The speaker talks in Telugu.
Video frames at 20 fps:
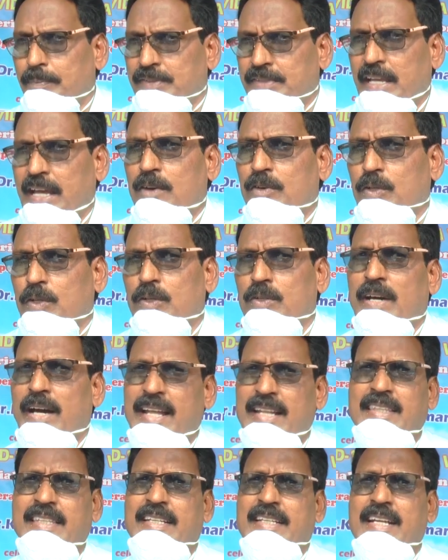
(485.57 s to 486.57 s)
సేవకులు
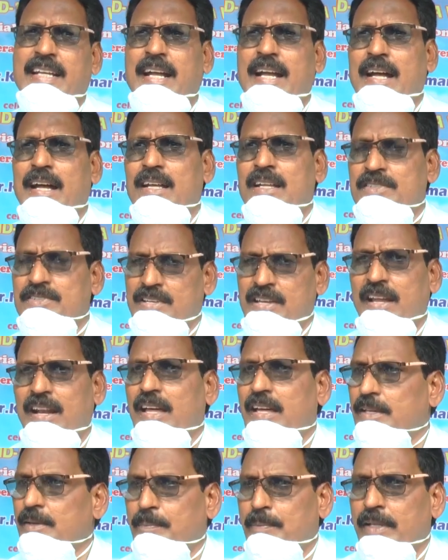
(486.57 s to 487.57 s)
ఆర్థికంగా చాలా
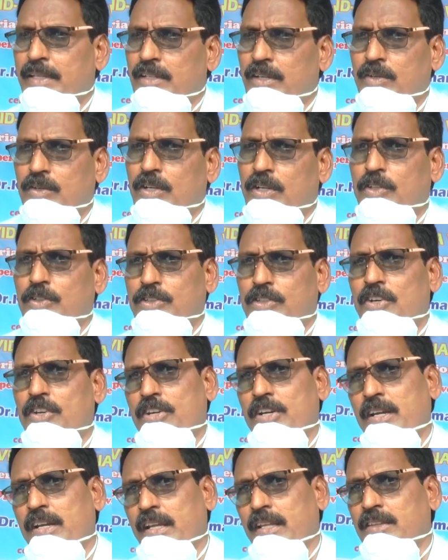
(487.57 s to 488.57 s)
ఇబ్బందులకు
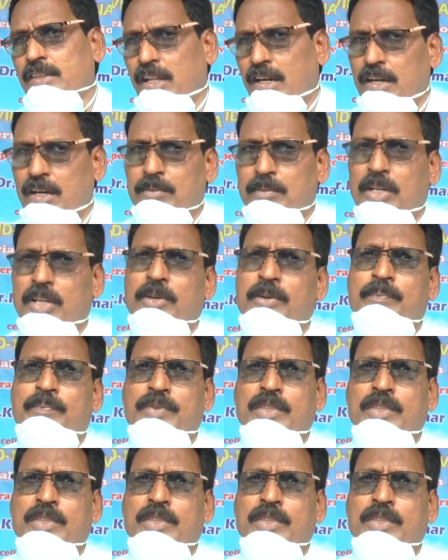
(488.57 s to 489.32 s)
గురవుతున్నటువంటి తరుణంలో